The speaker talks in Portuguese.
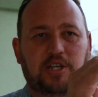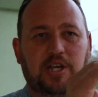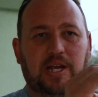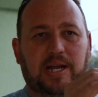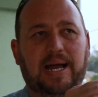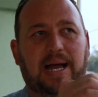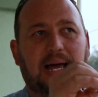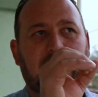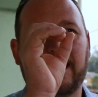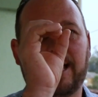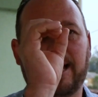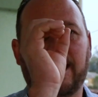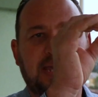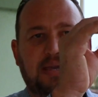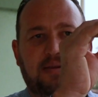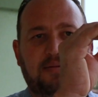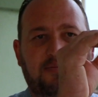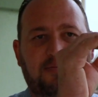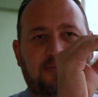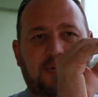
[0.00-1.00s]
chegar lá
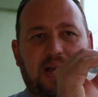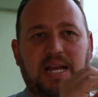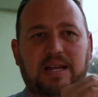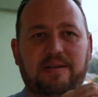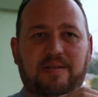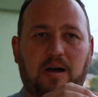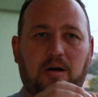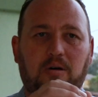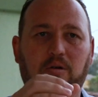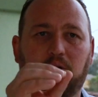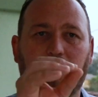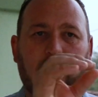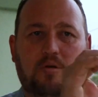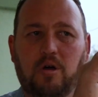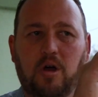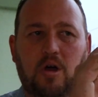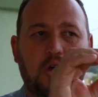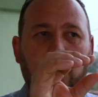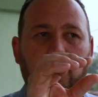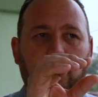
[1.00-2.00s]
e vai levar o,
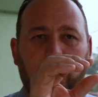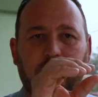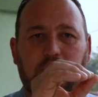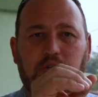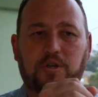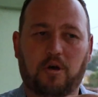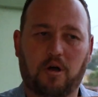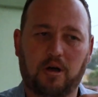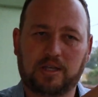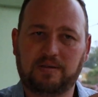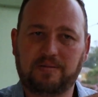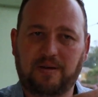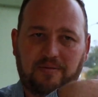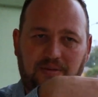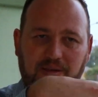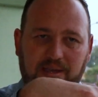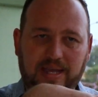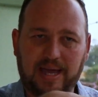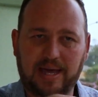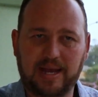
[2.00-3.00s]
o choque vai
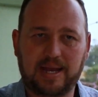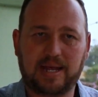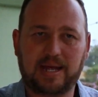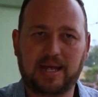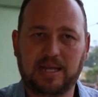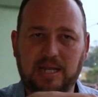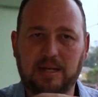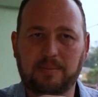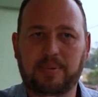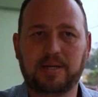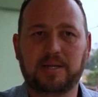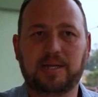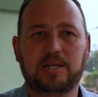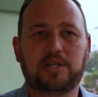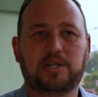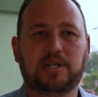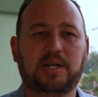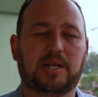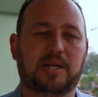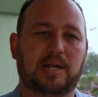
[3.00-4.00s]
ficar na, na
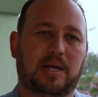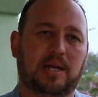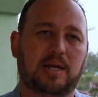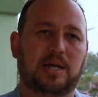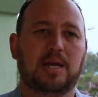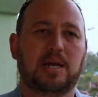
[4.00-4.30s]
bandejinha, né?